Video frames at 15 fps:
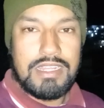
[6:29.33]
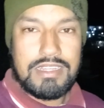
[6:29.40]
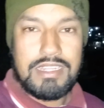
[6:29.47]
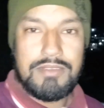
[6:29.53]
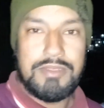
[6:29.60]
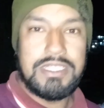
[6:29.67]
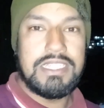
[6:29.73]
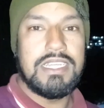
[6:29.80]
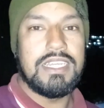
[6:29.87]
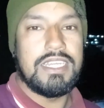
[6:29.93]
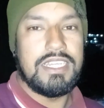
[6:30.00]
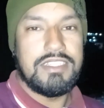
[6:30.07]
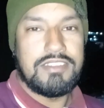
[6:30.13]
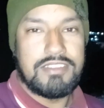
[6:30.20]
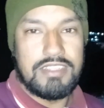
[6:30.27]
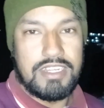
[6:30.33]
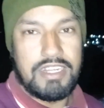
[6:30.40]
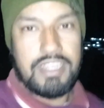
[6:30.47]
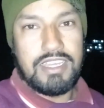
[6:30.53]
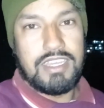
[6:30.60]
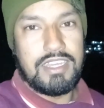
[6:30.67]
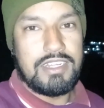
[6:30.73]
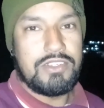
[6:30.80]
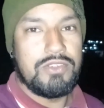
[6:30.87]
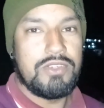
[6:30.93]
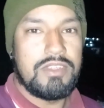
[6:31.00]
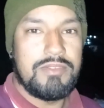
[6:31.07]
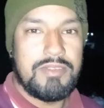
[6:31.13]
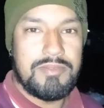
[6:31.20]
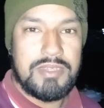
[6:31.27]
आपका बज गया है साढ़े आठ और
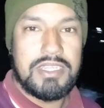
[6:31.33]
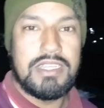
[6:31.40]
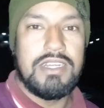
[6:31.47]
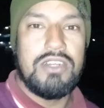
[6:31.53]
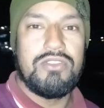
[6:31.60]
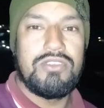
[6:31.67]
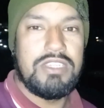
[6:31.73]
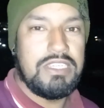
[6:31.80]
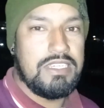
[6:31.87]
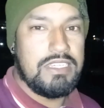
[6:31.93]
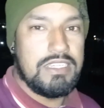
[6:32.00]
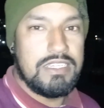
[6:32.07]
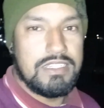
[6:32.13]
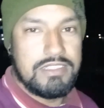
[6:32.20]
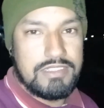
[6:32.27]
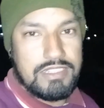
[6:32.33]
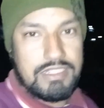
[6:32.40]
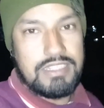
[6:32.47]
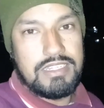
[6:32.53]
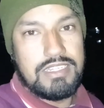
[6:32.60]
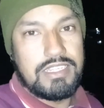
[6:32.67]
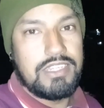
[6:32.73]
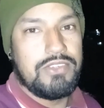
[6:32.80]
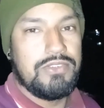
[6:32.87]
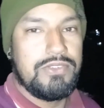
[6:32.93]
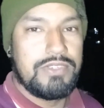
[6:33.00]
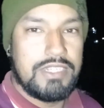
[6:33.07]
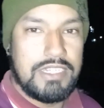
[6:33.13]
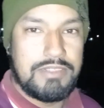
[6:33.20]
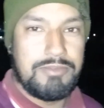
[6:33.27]
अभी मैं गांव से चल के आ गया
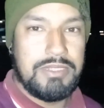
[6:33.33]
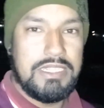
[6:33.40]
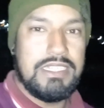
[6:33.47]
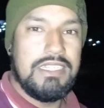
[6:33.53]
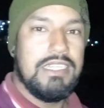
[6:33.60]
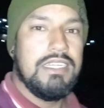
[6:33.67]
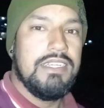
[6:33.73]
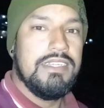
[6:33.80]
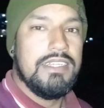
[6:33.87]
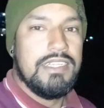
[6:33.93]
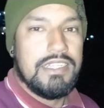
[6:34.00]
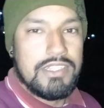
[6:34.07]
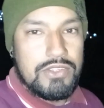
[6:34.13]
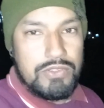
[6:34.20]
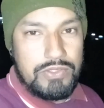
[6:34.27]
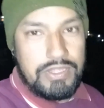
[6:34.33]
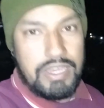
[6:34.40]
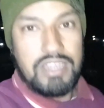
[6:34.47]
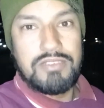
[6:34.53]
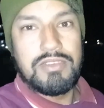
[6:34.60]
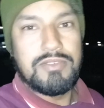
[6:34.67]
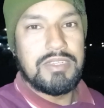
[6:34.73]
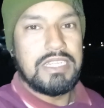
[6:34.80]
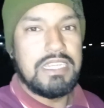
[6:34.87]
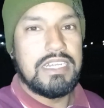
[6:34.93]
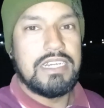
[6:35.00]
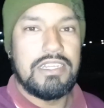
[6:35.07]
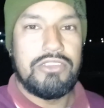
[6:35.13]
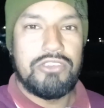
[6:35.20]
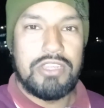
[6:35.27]
हूँ घर पे तो यहाँ पे भाई
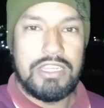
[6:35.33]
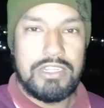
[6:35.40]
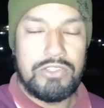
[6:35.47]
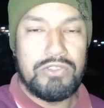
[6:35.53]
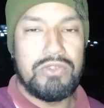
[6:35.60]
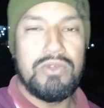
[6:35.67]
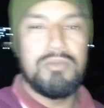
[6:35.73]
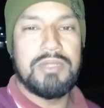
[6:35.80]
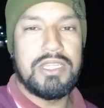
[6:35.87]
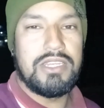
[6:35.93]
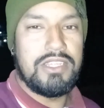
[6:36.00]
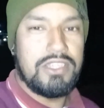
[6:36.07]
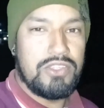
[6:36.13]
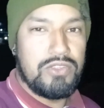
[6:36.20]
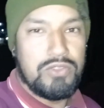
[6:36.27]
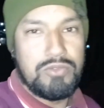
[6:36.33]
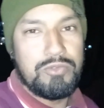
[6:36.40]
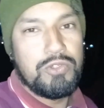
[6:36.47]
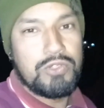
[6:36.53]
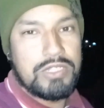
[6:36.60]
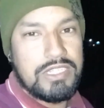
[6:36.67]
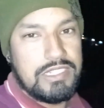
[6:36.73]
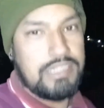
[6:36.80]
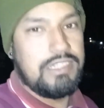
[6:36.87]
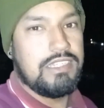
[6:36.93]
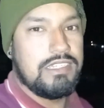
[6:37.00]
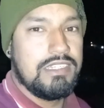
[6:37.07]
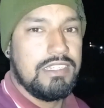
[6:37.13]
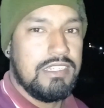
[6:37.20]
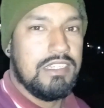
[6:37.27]
आज जो है डुगू पता नहीं क्यों भूख रहा है इतना
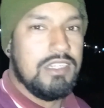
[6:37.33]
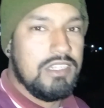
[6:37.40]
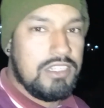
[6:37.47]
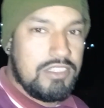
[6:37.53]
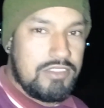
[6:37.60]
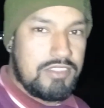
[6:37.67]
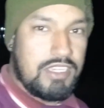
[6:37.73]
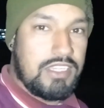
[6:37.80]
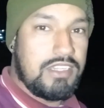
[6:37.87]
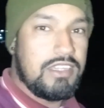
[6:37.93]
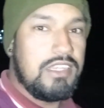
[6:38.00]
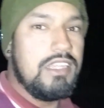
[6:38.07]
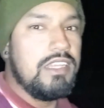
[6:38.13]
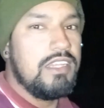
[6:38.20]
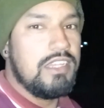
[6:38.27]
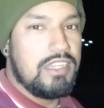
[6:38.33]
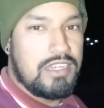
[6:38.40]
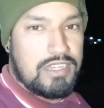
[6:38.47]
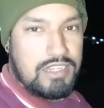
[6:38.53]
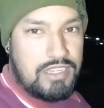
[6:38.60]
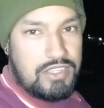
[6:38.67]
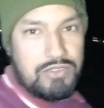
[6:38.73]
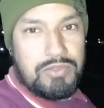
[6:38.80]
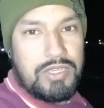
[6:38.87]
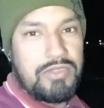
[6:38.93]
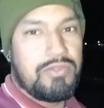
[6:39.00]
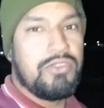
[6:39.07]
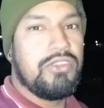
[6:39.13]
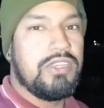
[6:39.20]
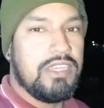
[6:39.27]
शायद इधर आसपास
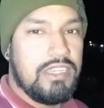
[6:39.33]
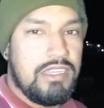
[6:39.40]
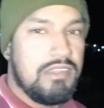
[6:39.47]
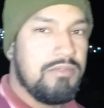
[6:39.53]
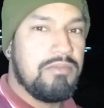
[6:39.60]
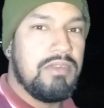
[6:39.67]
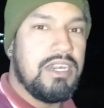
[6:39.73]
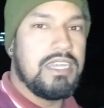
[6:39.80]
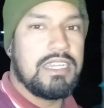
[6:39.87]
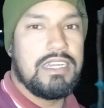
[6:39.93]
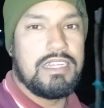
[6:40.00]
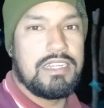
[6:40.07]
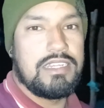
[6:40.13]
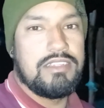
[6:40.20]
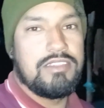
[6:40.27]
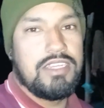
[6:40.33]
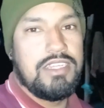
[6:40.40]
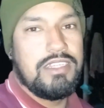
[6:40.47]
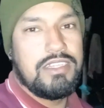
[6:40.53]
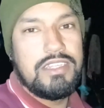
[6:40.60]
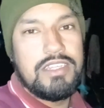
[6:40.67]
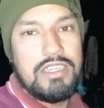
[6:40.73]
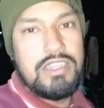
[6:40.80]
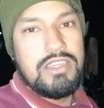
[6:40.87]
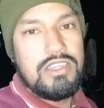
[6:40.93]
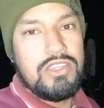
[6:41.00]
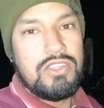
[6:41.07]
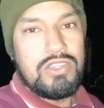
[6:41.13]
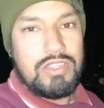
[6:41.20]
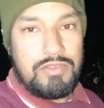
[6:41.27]
में जो है बाघ आ रखा शायद
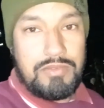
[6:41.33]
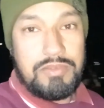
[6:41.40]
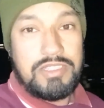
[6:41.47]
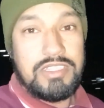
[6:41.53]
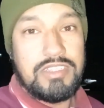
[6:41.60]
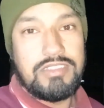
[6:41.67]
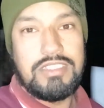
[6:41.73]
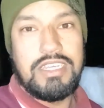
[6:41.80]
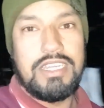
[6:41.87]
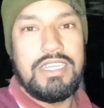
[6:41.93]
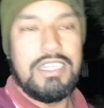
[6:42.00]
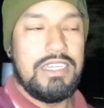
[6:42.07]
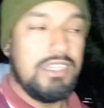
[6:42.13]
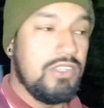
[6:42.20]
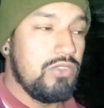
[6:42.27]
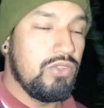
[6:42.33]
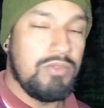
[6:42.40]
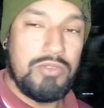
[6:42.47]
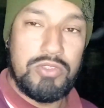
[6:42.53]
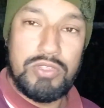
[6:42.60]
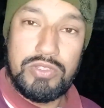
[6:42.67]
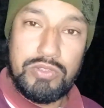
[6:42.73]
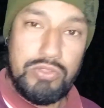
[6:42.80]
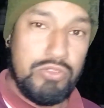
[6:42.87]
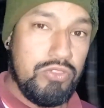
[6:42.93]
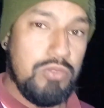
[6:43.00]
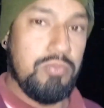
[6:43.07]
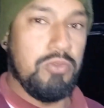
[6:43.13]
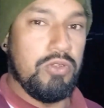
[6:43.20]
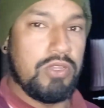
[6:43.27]
तभी मैं जैसे आया तो अभी जो हो
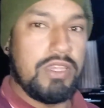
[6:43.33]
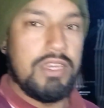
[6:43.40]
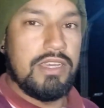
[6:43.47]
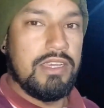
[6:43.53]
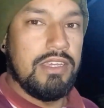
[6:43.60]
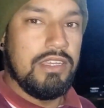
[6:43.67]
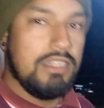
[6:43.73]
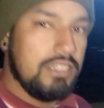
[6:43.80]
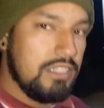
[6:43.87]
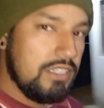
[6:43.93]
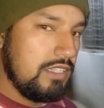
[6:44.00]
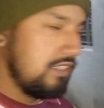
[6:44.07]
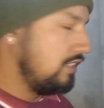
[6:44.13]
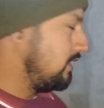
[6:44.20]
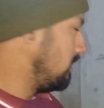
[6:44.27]
चुप हो गया ये